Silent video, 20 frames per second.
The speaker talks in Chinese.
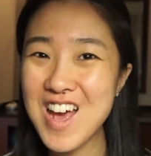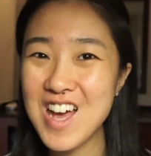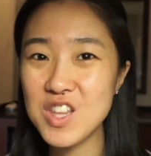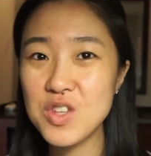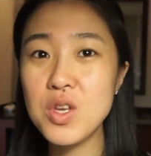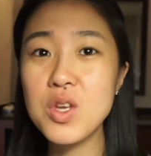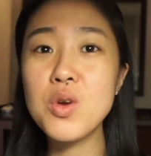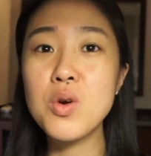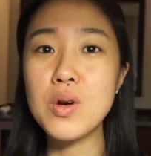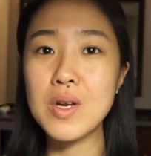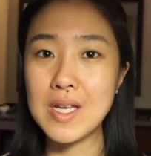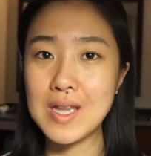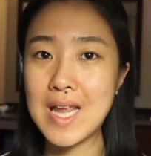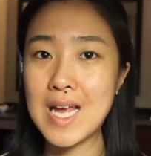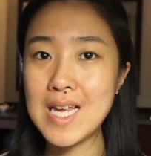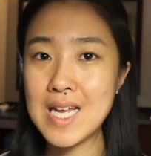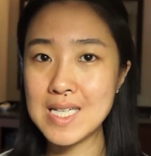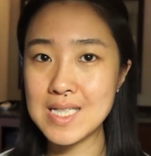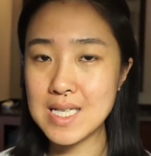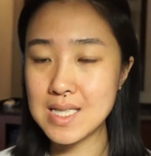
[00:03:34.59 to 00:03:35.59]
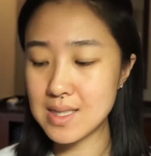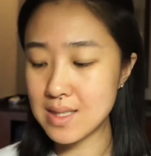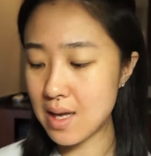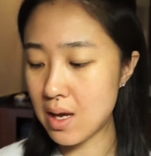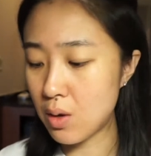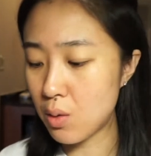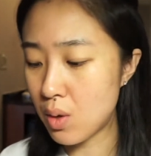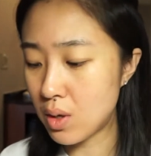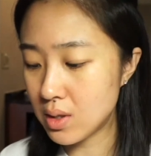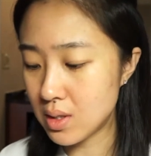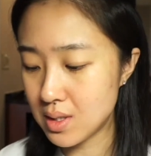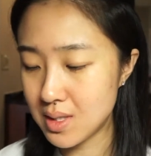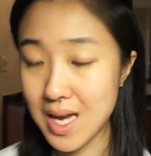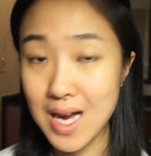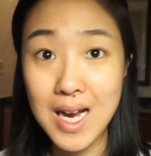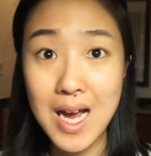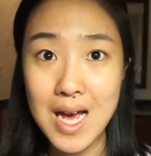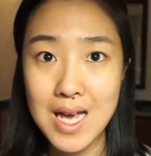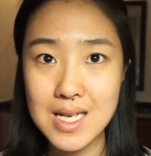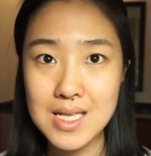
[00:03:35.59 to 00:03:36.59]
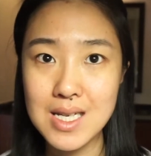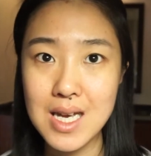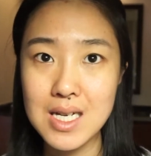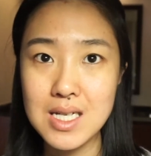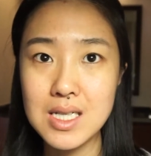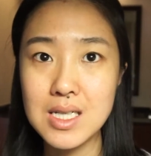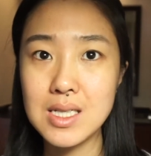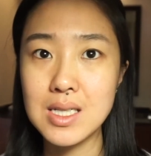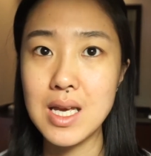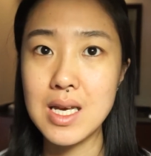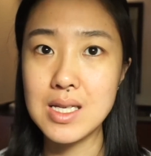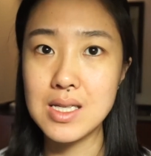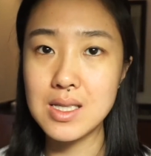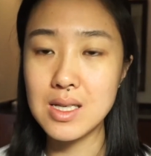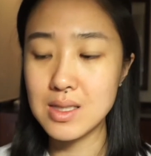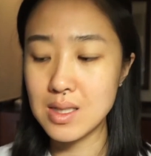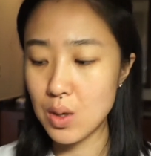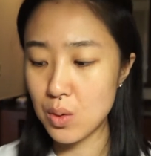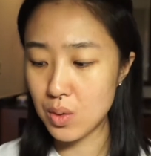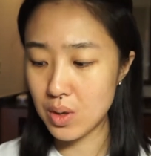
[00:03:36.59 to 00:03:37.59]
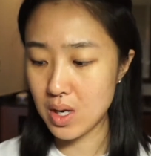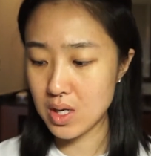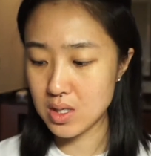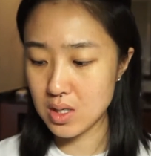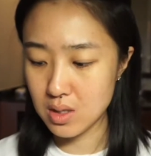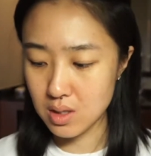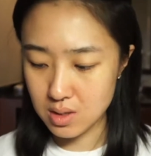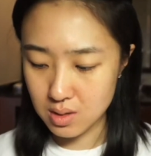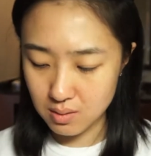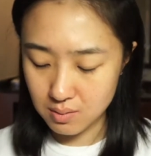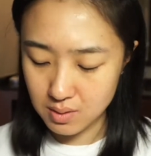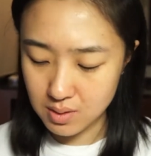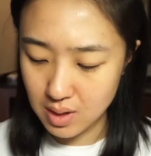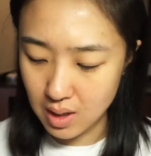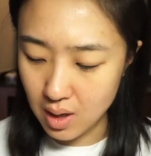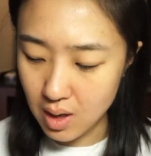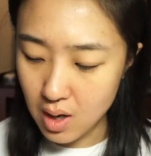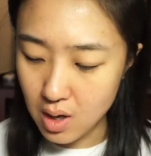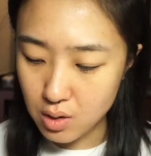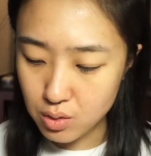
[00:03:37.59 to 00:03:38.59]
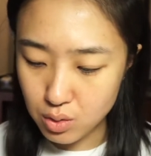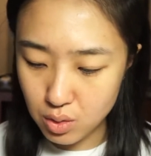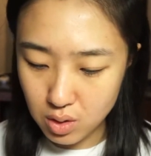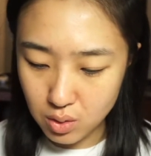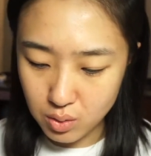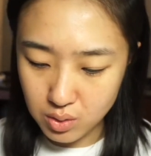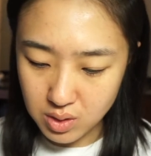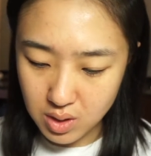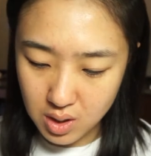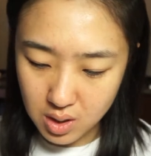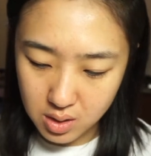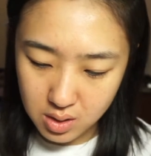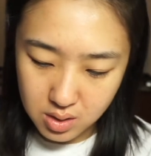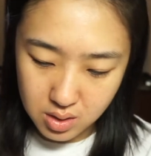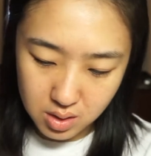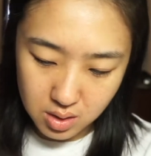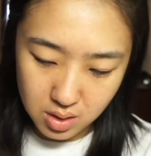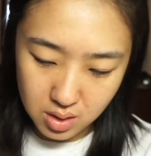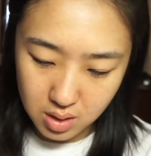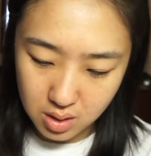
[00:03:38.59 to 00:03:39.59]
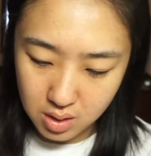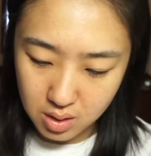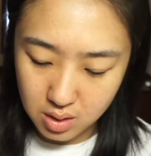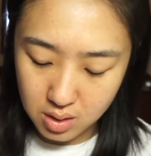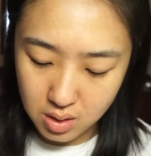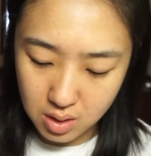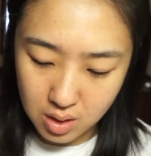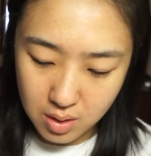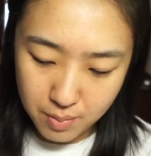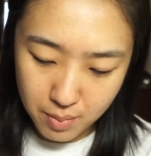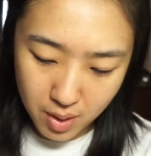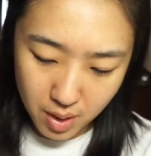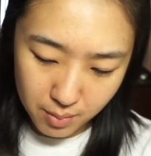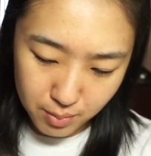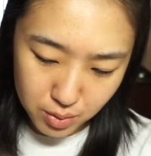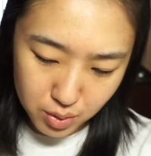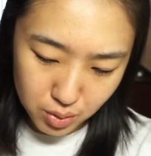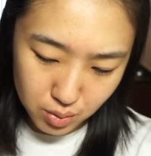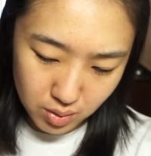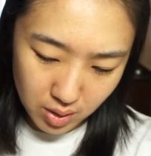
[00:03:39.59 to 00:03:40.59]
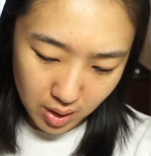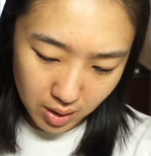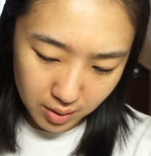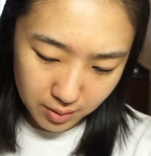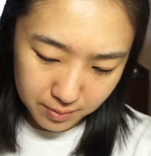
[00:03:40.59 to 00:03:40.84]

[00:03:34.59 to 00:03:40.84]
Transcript: 等一会儿给大家在自然光底下看一下这个颜色在我脸上的呈现。所以我先挤一个 pump 出来。